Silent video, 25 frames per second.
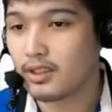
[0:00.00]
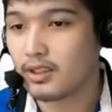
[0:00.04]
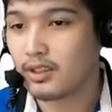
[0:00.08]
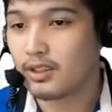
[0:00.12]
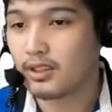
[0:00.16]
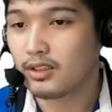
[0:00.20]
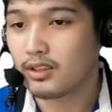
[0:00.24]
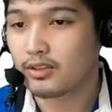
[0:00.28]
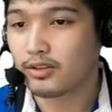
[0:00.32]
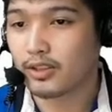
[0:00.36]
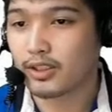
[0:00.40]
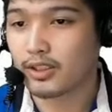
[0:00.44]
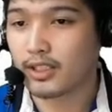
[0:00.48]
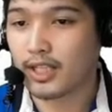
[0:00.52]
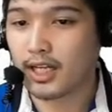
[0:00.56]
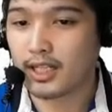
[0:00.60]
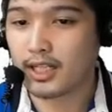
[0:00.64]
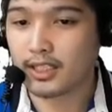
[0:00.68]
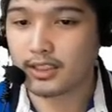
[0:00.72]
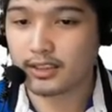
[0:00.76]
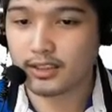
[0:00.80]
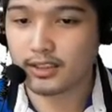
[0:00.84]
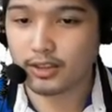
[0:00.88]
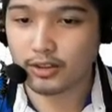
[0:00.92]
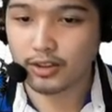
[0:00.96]
So,
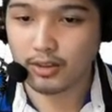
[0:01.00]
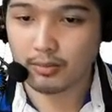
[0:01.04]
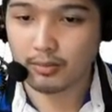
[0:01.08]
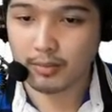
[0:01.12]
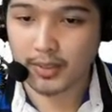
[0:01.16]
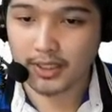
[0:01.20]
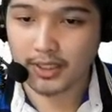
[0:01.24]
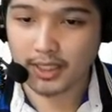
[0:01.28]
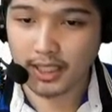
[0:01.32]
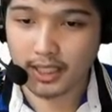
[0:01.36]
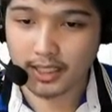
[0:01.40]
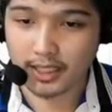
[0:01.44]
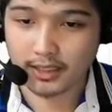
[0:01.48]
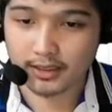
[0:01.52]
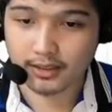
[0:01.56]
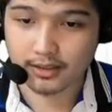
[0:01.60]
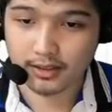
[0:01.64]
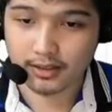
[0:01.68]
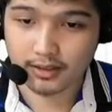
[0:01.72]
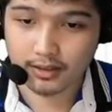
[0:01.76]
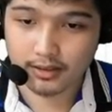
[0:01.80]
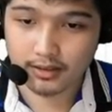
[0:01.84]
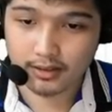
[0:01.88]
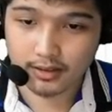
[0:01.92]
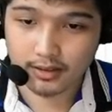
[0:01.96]
hinagis daw siyang pataas,
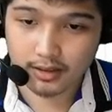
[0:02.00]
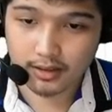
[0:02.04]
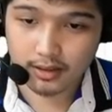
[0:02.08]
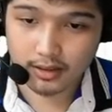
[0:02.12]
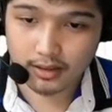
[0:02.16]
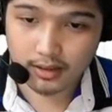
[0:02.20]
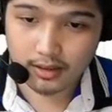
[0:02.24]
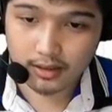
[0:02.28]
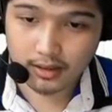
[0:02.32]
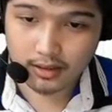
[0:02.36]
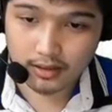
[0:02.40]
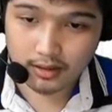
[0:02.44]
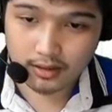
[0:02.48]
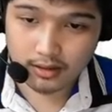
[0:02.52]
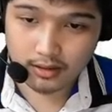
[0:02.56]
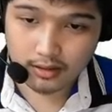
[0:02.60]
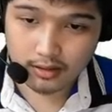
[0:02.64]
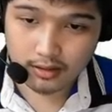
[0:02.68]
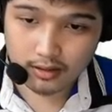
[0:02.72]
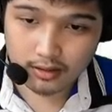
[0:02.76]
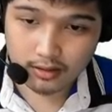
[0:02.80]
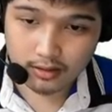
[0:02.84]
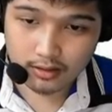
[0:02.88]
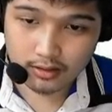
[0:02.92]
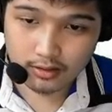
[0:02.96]
no?
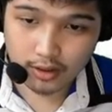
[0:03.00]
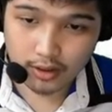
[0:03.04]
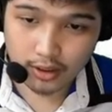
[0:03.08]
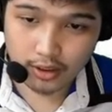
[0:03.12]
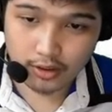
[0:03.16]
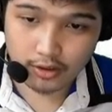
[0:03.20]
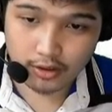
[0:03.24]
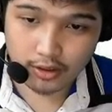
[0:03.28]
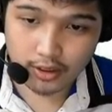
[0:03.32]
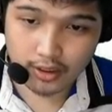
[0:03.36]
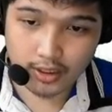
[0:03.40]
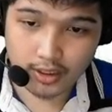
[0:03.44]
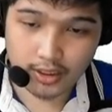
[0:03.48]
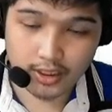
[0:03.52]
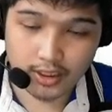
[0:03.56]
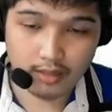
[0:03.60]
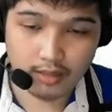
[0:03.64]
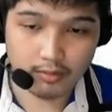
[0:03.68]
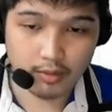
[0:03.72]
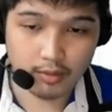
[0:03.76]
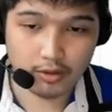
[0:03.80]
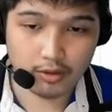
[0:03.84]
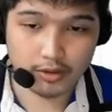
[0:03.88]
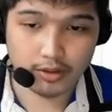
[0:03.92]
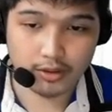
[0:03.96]
So, yun yung initial
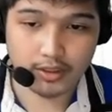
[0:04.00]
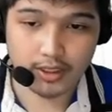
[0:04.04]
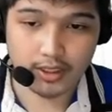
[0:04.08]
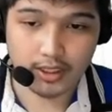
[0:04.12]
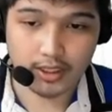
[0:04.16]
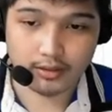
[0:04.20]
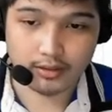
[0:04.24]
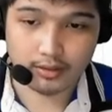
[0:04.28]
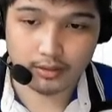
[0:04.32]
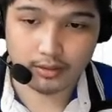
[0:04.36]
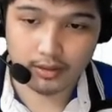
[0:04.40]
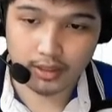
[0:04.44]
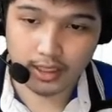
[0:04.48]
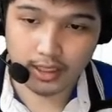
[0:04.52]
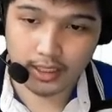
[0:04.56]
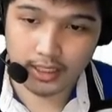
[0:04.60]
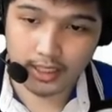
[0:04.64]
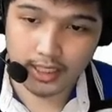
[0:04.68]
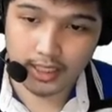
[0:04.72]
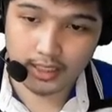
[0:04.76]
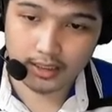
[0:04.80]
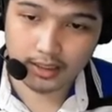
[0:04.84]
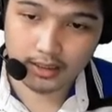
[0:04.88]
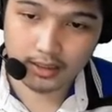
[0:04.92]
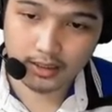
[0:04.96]
motion niya. So, lagay
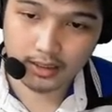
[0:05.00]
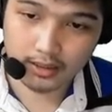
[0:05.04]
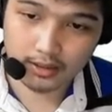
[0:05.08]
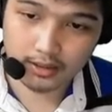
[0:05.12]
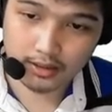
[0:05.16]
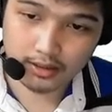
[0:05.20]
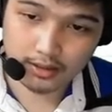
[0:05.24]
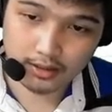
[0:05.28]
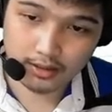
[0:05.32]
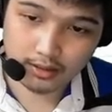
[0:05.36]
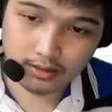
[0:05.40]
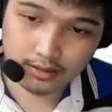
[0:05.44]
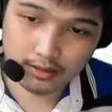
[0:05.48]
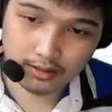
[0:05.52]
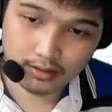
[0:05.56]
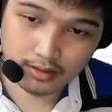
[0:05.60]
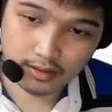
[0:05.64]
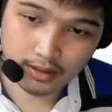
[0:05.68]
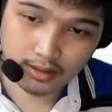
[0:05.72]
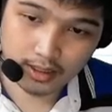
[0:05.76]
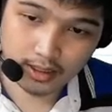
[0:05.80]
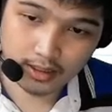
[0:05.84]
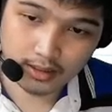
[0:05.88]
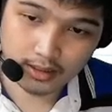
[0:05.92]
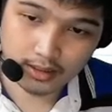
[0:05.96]
natin dito, no,
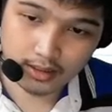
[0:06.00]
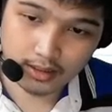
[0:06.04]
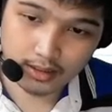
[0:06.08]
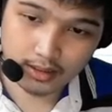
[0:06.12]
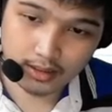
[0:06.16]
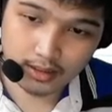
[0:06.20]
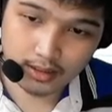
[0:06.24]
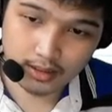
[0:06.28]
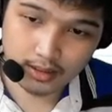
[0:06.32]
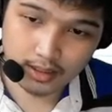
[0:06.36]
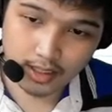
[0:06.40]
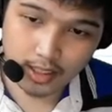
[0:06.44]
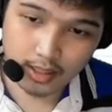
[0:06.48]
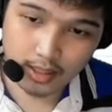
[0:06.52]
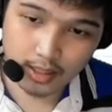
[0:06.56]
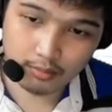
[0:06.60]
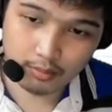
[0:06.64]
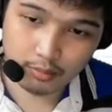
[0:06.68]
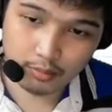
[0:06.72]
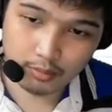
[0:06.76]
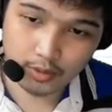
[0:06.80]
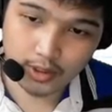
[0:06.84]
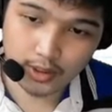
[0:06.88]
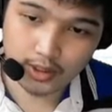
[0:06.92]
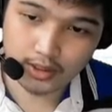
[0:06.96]
that
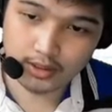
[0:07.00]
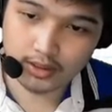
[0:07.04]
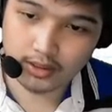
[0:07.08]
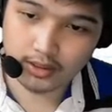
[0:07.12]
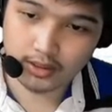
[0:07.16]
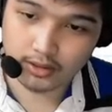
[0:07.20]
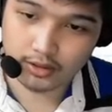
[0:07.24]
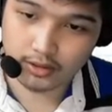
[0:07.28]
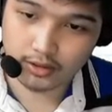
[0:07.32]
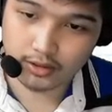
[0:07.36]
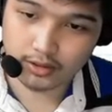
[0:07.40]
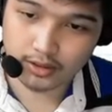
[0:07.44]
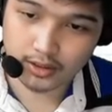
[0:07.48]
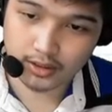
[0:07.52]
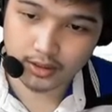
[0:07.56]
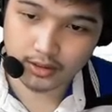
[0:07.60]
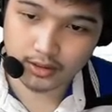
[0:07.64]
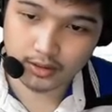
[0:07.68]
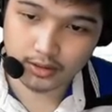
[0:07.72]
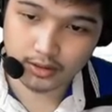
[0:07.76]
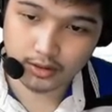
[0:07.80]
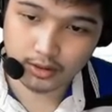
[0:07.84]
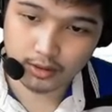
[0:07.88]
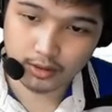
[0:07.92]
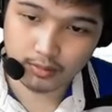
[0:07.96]
upward is
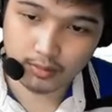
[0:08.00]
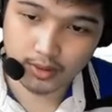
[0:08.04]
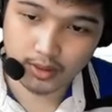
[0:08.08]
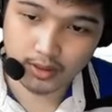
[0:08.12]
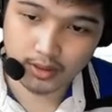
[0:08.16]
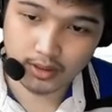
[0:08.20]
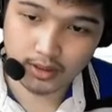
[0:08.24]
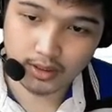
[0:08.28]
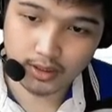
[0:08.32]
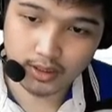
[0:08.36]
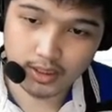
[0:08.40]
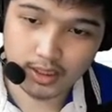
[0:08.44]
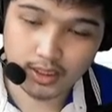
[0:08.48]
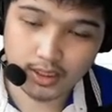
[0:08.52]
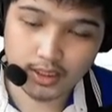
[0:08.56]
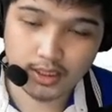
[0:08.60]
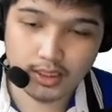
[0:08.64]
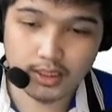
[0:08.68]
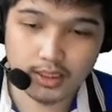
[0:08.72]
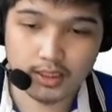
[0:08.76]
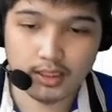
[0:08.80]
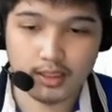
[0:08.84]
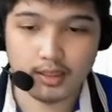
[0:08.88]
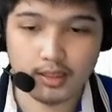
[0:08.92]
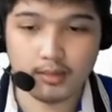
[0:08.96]
considered to be
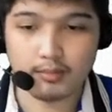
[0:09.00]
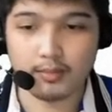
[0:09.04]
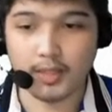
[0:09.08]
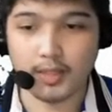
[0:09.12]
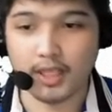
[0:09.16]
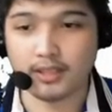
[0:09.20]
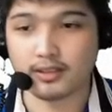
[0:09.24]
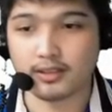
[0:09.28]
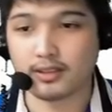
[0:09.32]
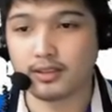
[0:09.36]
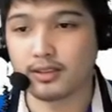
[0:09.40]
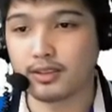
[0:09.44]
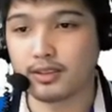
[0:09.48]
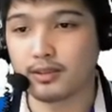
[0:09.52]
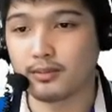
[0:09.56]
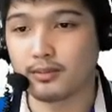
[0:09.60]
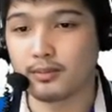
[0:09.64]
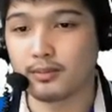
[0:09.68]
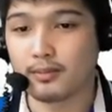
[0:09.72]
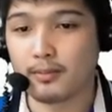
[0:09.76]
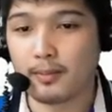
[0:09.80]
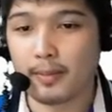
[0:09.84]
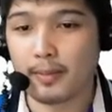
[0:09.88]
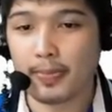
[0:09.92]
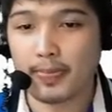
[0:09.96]
positive.
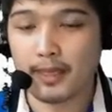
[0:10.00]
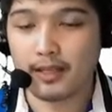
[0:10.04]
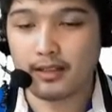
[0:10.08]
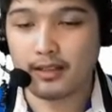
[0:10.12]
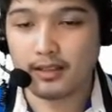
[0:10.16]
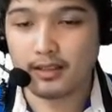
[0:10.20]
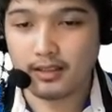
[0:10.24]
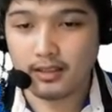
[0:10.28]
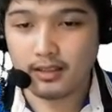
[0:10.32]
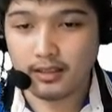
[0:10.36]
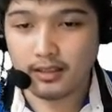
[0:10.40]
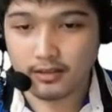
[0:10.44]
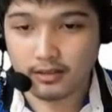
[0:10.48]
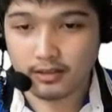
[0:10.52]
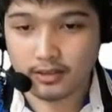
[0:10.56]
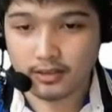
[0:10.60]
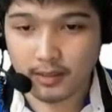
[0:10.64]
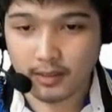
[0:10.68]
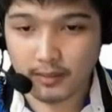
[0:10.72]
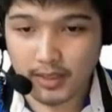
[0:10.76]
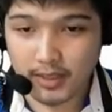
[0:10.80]
So, sabi